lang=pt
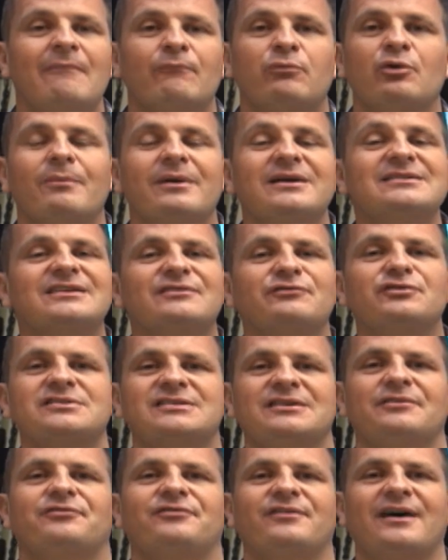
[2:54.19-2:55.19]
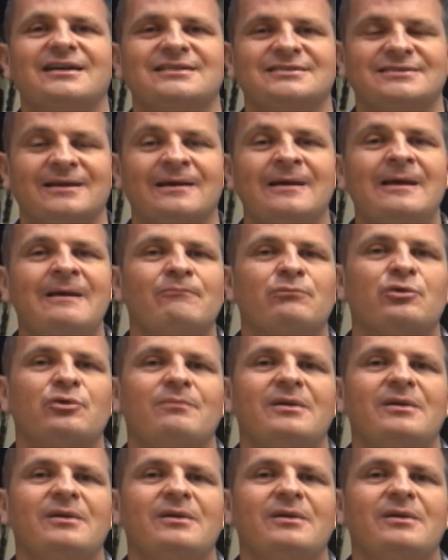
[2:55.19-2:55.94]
Por mais que você faça, por